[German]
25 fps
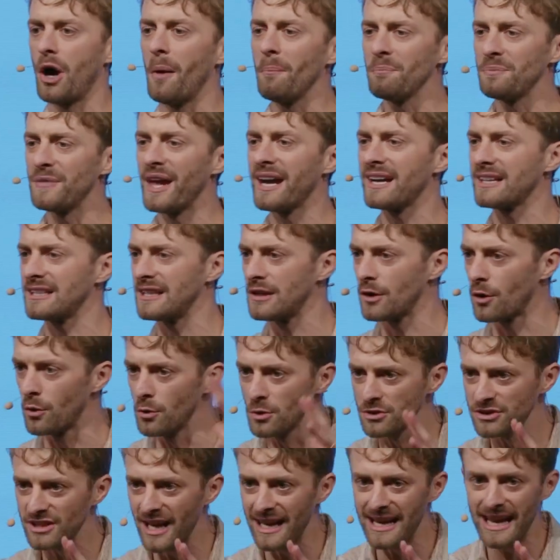kommt nach
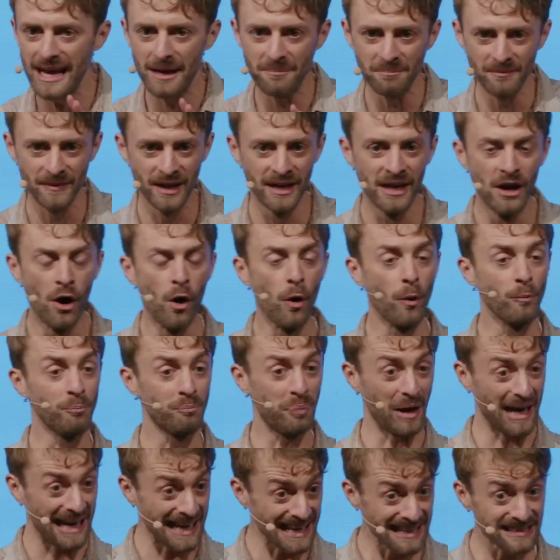Jerusalem und
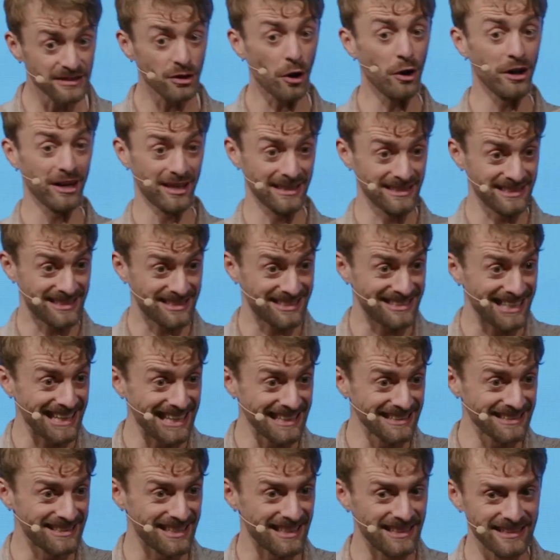bringt euren
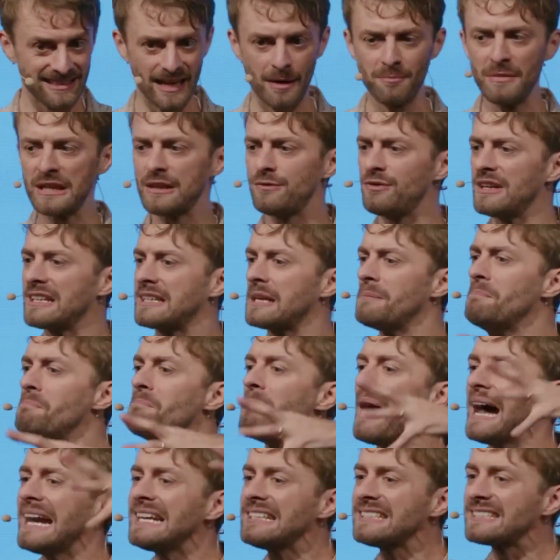Zehnten, damit wir
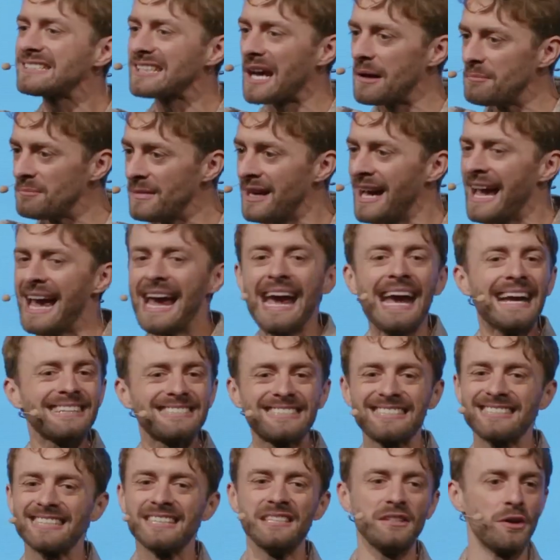gemeinsam
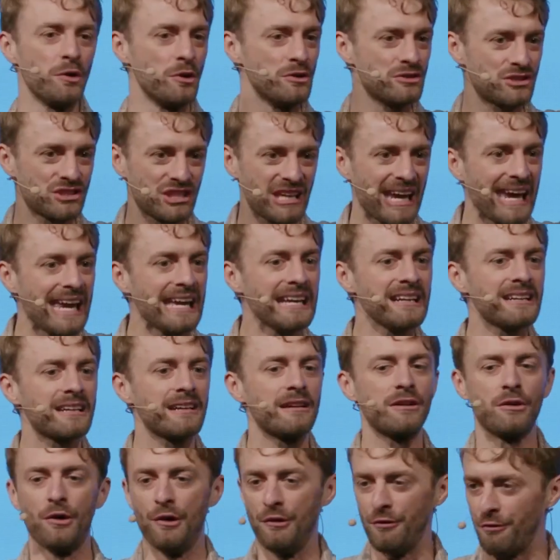essen und
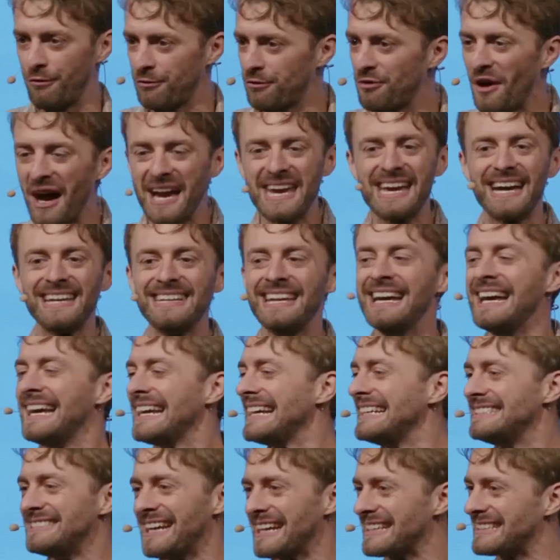trinken und feiern
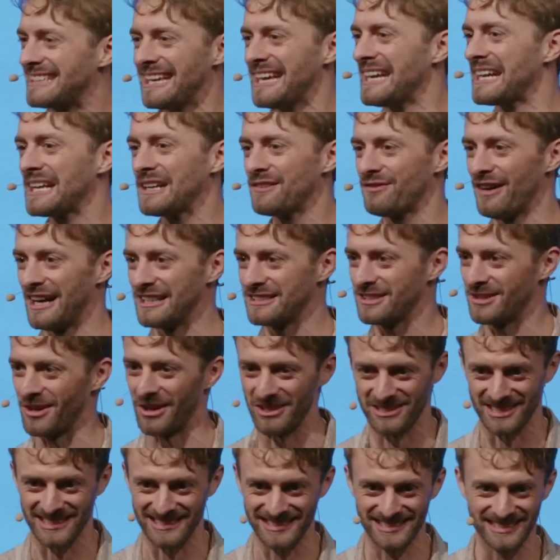in der Gegenwart
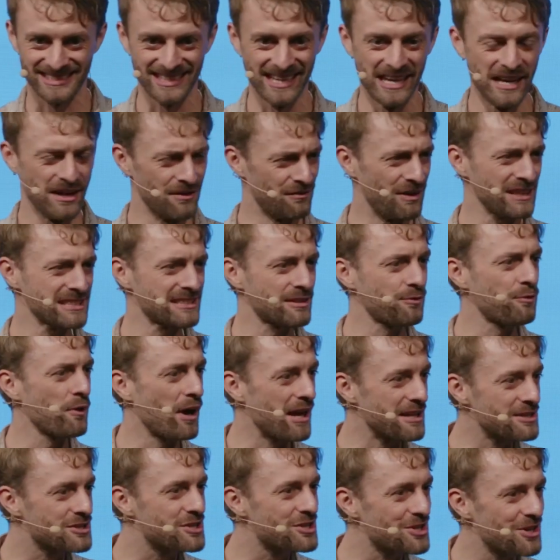Gottes. Was für
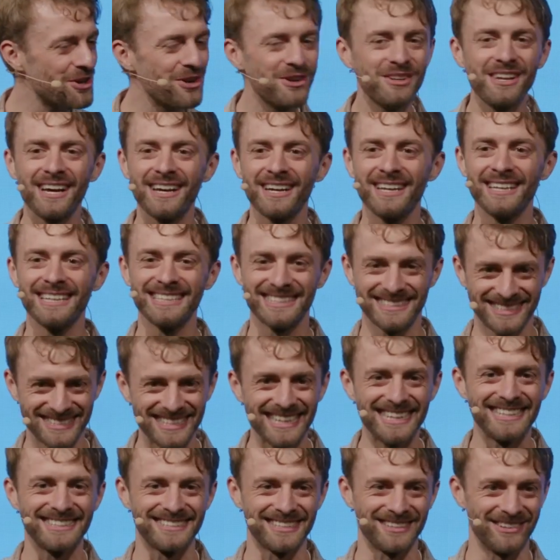ein schöner
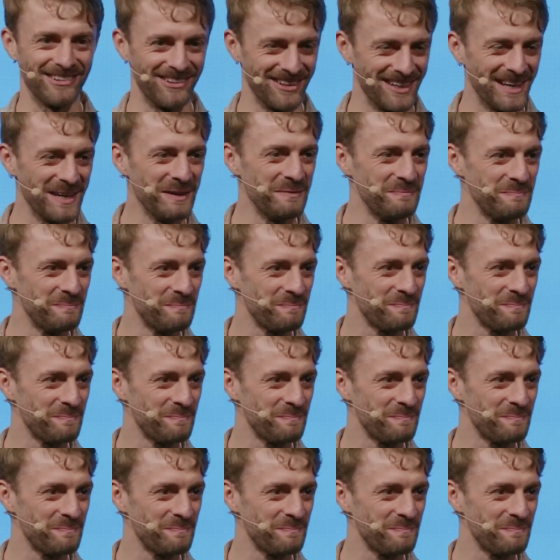Zehnte, oder?